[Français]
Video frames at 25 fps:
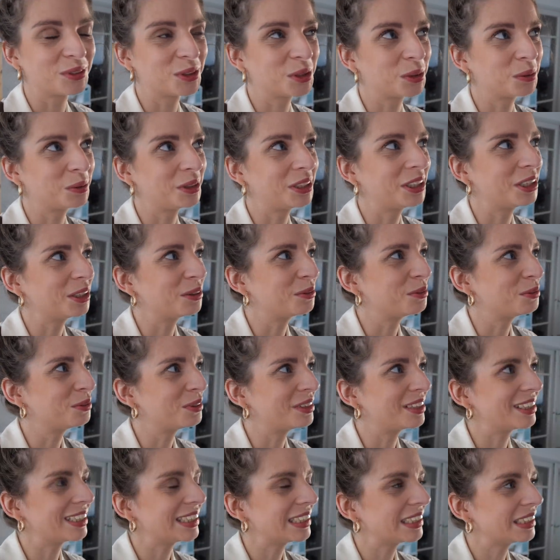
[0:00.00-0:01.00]
Je suis
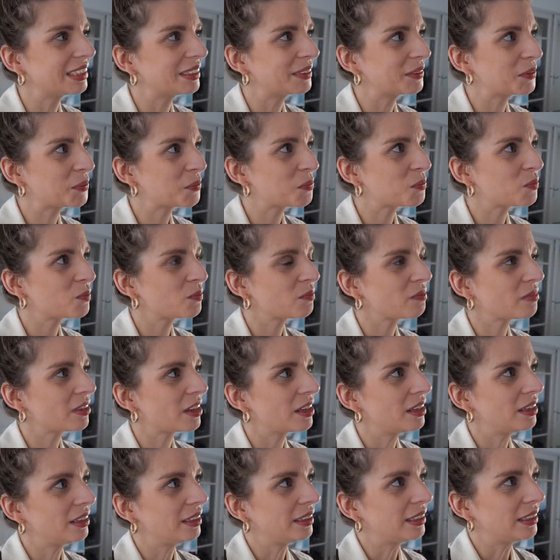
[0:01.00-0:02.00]
dégoûtée.
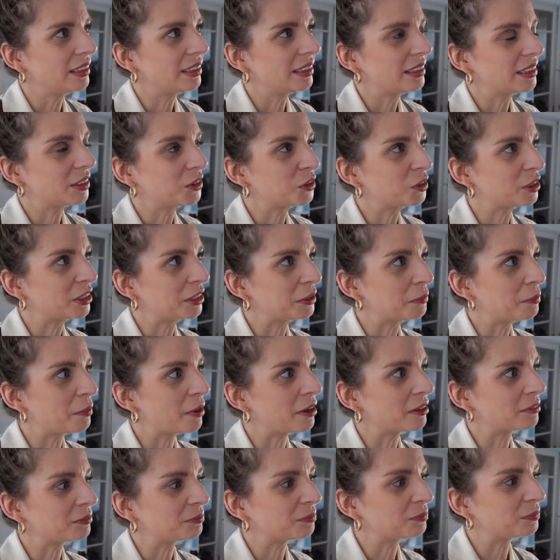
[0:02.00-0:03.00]
Je sais
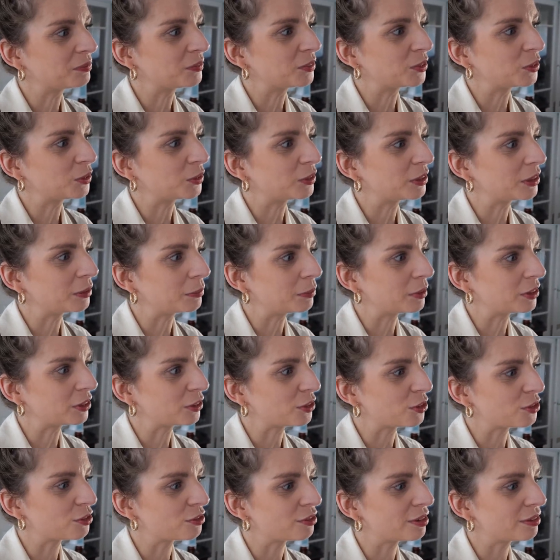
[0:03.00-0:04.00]
pas, je sais pas ce
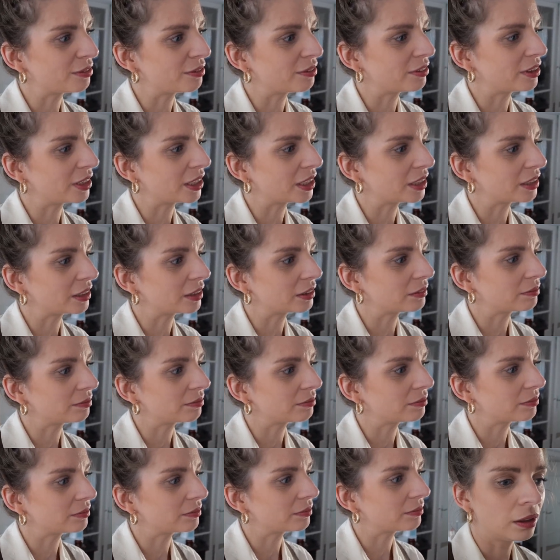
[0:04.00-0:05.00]
que je vais faire.
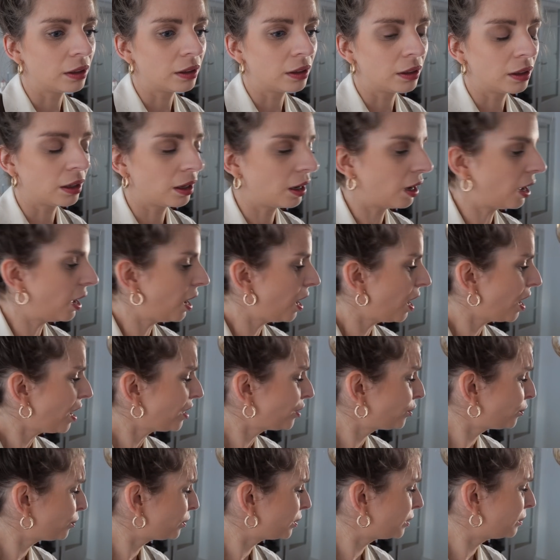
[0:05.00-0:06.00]

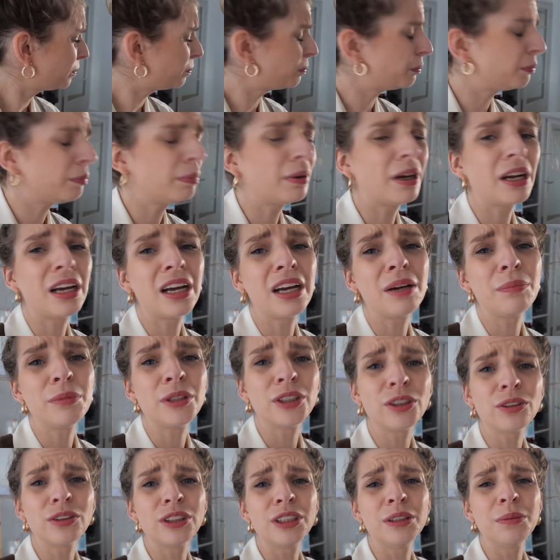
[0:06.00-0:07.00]
Ah, je sais pas,
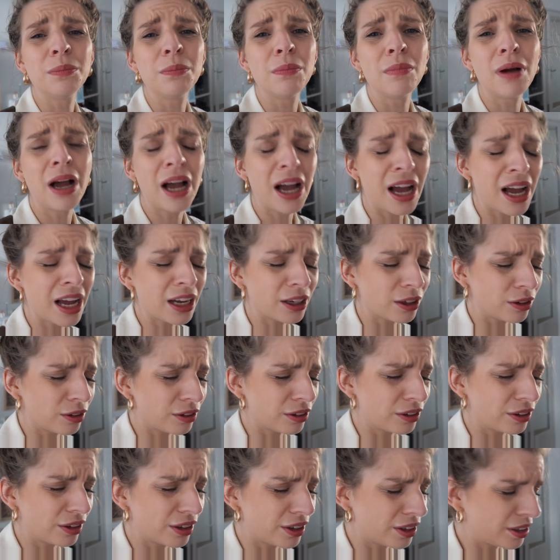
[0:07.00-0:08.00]
mais j'en ai marre. Oh
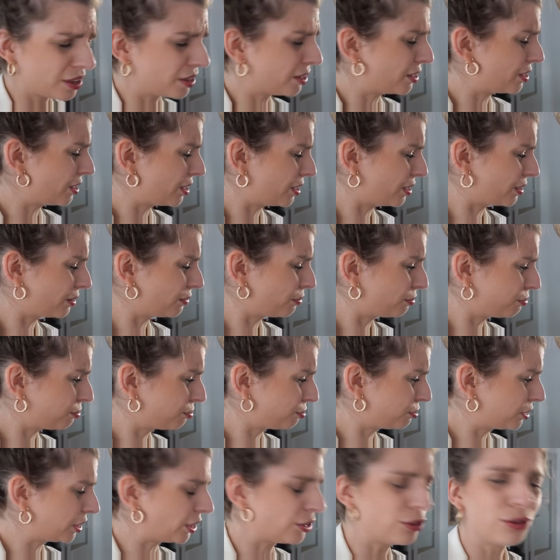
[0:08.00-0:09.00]
là là,
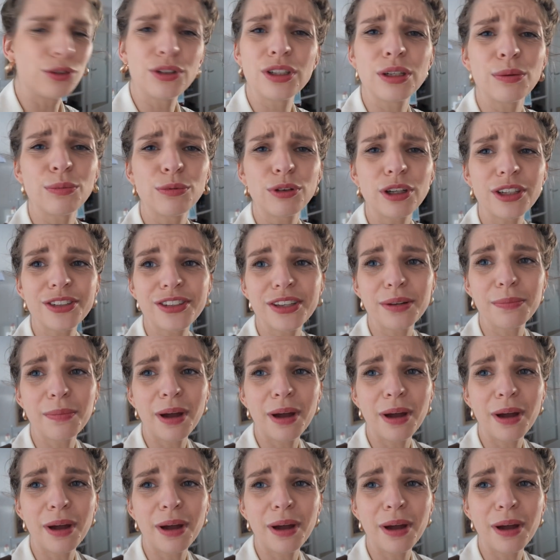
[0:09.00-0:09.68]
c'est la deuxième fois que ça